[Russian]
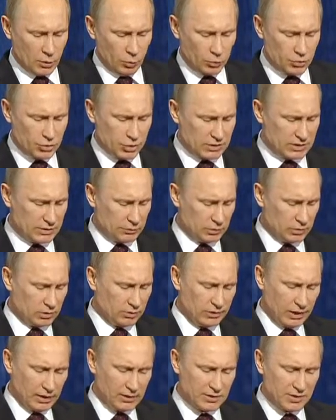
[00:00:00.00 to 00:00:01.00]
участвует
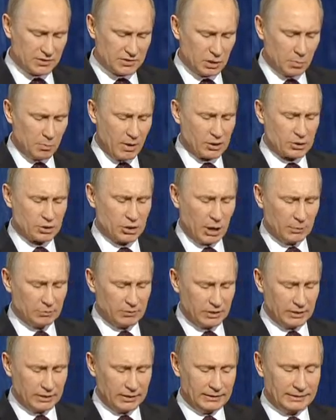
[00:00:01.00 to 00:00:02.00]
в реализации
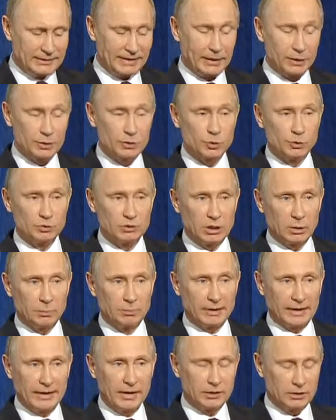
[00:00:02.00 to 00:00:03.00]
масштабных интеграционных
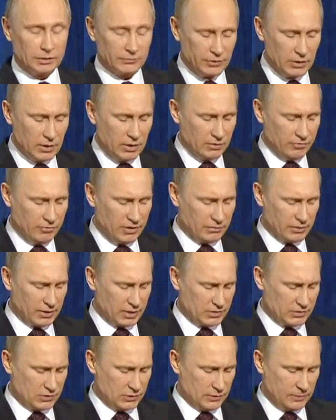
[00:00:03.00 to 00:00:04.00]
проектов в
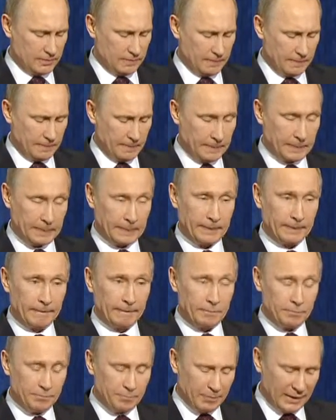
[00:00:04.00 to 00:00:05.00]
Евразии.
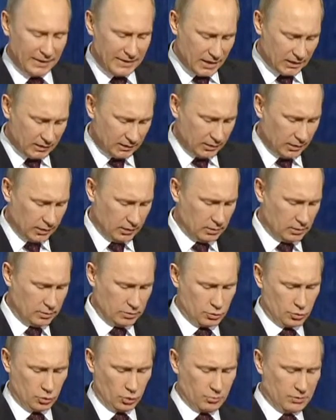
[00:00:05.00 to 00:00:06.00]
Понятно,
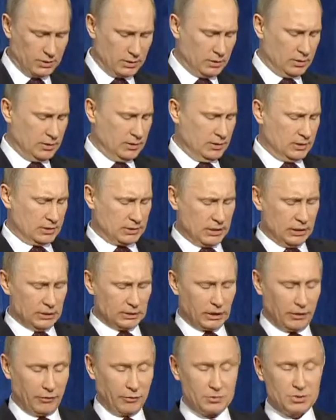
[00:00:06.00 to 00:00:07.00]
что мы
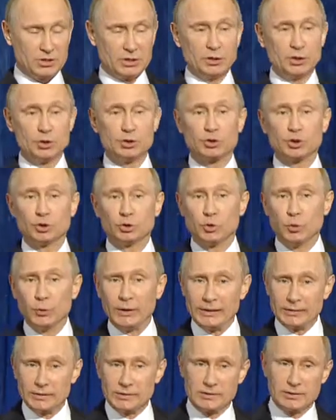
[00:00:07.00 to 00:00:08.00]
сталкиваемся и с
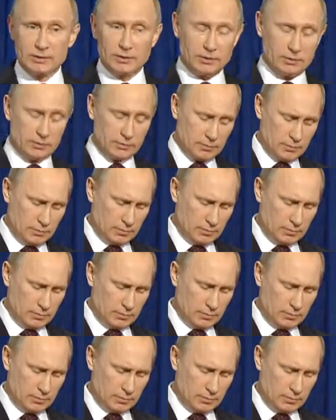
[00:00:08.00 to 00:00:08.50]
конкуренцией,